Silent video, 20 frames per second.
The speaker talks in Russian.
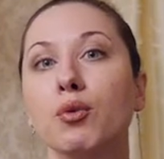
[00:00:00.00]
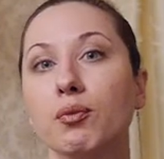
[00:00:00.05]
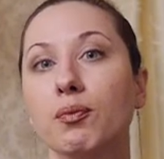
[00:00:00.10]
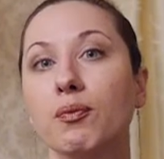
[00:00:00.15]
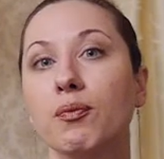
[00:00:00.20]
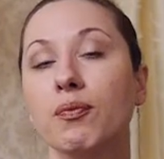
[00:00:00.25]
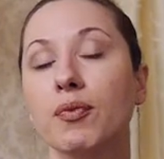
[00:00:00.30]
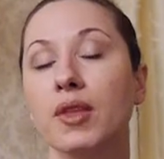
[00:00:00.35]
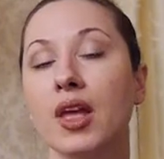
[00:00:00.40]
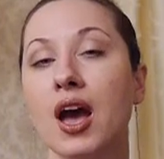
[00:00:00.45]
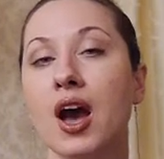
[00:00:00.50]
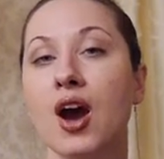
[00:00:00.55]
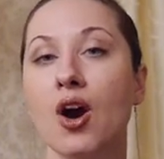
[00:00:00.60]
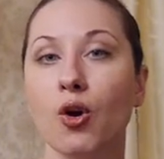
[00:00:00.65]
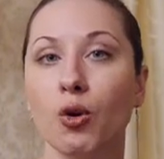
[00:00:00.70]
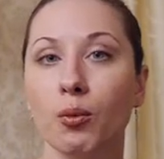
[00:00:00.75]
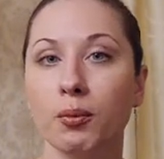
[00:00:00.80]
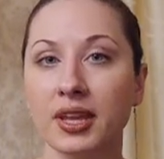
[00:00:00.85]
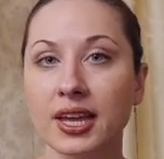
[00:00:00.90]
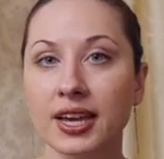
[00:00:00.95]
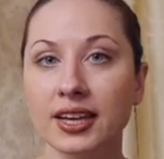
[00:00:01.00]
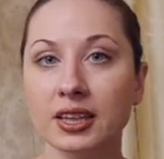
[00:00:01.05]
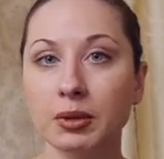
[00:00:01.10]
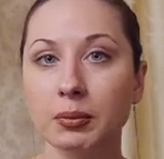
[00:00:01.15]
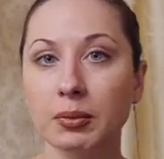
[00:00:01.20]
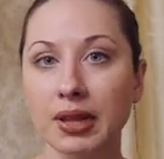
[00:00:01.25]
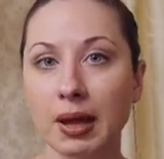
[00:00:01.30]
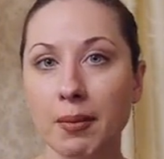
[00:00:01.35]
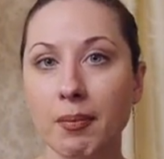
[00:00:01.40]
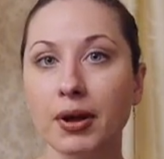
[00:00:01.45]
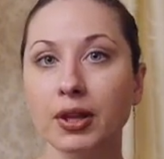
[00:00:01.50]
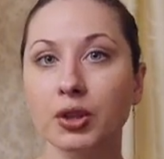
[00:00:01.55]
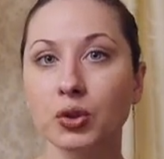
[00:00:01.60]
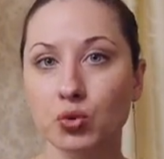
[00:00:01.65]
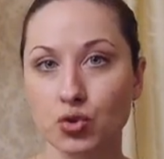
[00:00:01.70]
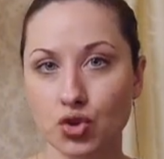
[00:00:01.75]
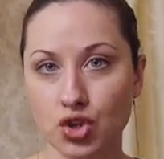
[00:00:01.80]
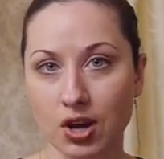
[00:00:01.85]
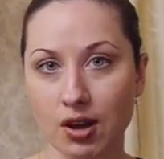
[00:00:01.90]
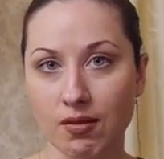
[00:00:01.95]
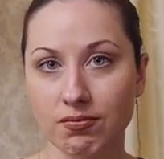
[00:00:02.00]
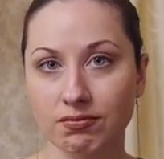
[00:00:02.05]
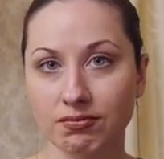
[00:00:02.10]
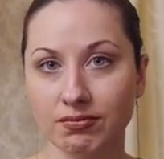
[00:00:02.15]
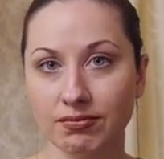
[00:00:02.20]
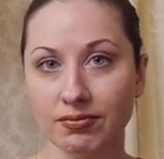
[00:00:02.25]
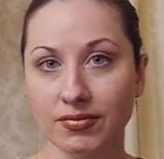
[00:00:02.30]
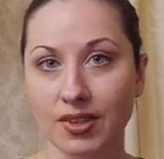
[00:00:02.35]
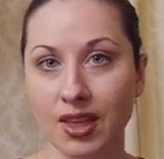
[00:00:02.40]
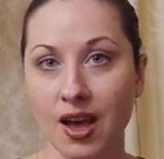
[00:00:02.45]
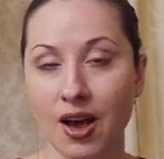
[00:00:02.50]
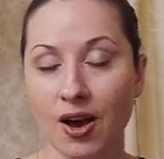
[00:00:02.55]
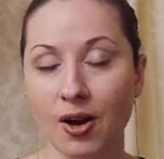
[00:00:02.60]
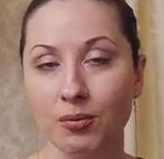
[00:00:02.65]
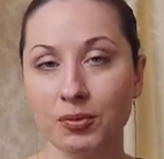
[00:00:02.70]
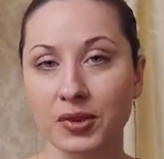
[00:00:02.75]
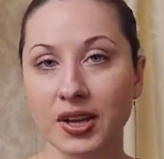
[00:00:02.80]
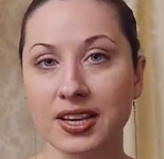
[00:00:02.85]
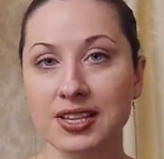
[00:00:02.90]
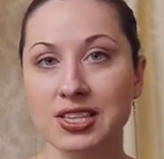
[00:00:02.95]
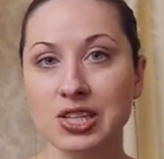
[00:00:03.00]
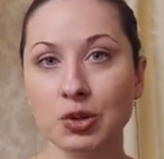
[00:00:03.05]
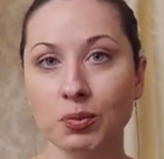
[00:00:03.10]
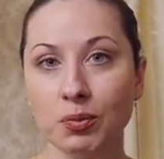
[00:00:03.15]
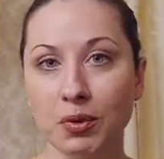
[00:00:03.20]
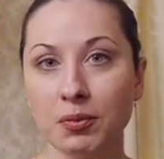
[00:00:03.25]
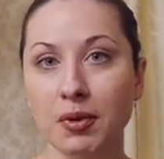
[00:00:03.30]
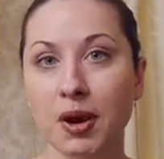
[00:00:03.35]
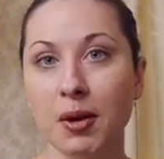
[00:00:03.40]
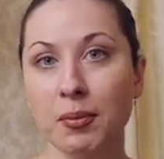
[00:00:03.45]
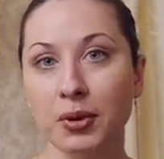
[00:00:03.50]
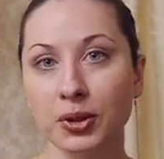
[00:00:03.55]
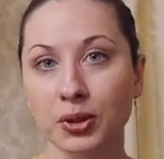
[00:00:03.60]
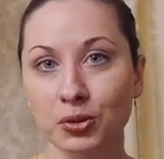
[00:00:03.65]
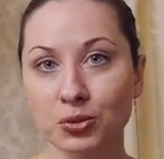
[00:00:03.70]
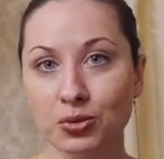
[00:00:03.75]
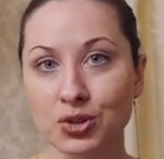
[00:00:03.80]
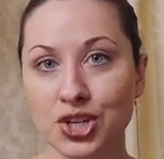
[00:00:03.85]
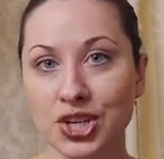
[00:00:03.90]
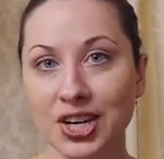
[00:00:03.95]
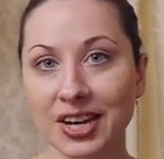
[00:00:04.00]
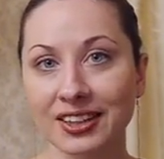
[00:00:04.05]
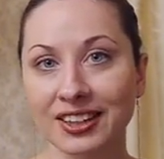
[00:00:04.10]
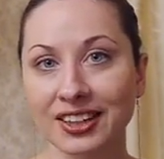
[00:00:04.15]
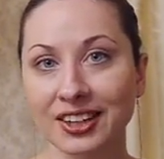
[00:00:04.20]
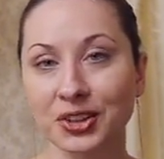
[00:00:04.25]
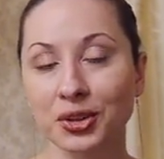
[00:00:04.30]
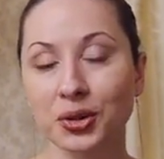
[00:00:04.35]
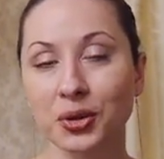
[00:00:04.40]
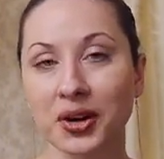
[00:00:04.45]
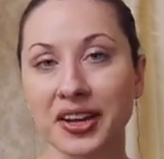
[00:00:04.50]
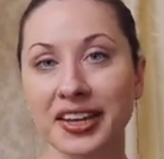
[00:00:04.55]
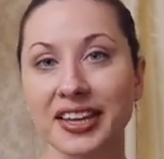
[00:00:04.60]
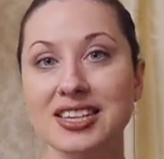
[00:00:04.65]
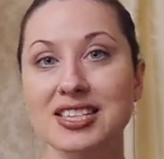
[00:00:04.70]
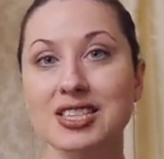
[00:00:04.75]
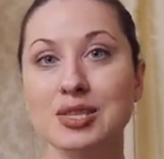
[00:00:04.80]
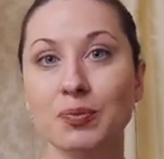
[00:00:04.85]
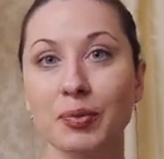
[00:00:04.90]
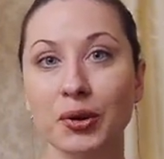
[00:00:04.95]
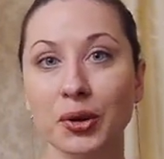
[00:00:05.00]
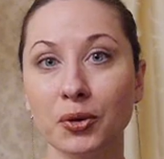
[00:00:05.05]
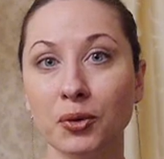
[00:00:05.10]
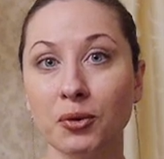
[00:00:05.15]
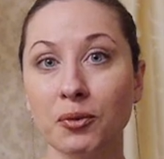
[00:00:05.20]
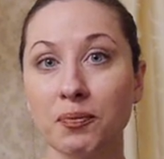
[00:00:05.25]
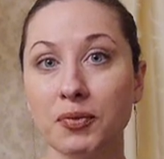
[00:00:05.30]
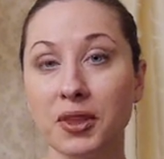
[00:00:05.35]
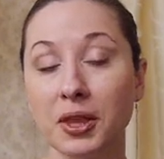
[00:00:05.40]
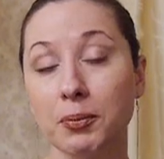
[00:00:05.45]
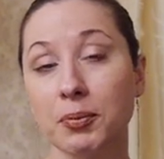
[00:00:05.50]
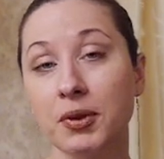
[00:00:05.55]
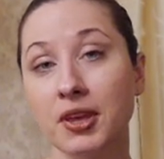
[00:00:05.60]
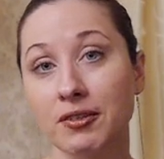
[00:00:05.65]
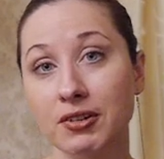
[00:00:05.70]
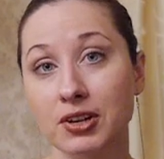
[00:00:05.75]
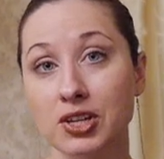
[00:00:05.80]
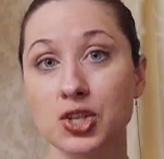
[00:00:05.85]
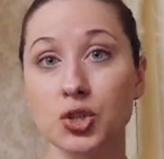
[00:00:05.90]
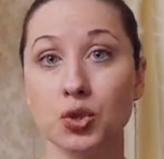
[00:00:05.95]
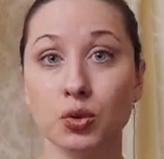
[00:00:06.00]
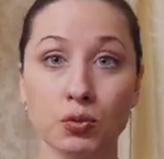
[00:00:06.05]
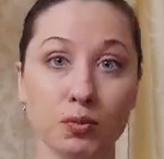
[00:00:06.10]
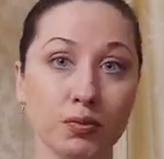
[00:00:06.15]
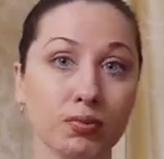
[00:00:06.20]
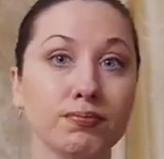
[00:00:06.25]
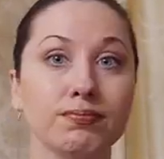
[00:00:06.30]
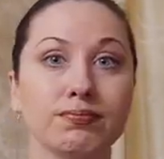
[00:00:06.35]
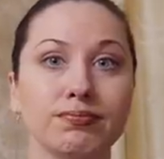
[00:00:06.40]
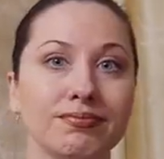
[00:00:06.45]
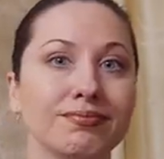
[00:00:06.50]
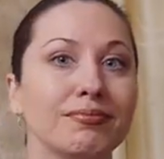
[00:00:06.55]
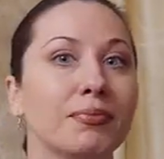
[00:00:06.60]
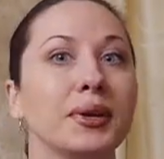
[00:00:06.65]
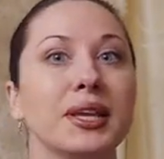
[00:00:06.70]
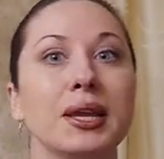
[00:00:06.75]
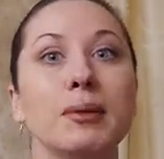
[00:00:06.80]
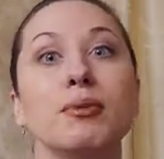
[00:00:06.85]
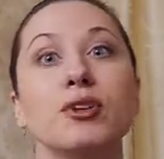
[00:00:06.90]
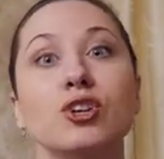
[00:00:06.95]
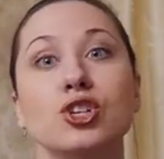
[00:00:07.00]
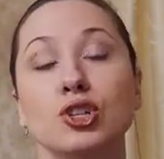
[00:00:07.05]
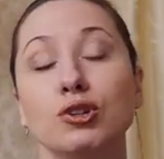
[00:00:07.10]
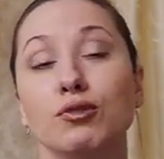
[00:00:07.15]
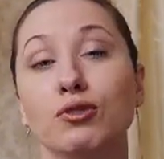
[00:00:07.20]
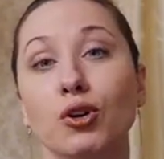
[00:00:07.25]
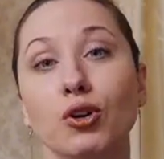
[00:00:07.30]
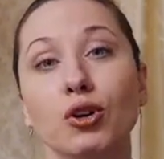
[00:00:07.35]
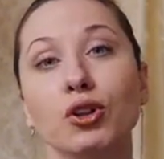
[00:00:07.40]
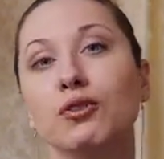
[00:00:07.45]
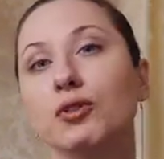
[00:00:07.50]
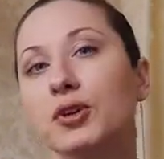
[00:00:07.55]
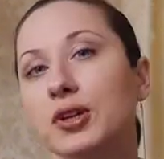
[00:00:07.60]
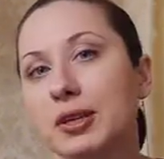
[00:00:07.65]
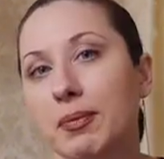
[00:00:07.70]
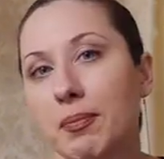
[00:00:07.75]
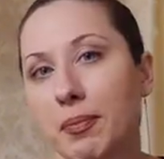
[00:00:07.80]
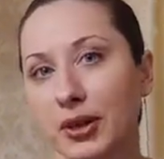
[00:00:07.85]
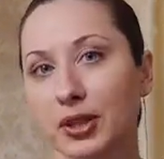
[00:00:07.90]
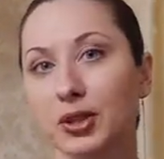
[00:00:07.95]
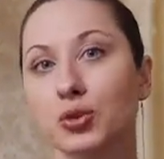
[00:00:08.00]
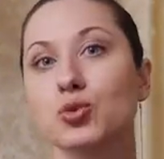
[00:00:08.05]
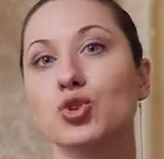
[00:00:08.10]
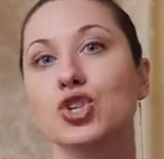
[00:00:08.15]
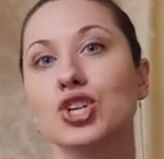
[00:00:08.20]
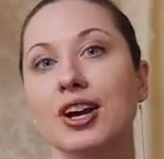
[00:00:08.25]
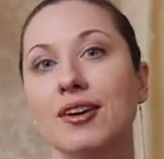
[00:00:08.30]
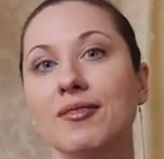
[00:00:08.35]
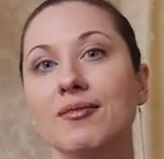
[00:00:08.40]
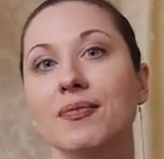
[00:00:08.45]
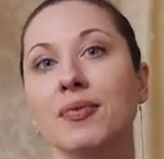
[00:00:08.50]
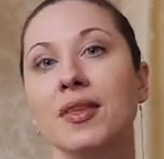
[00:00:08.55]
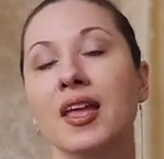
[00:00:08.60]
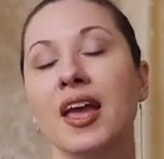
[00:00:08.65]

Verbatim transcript: ум. У меня это была подушка. У меня есть любимая подушка, на которой я сплю, и первое, что мне пришло в голову, это подушка.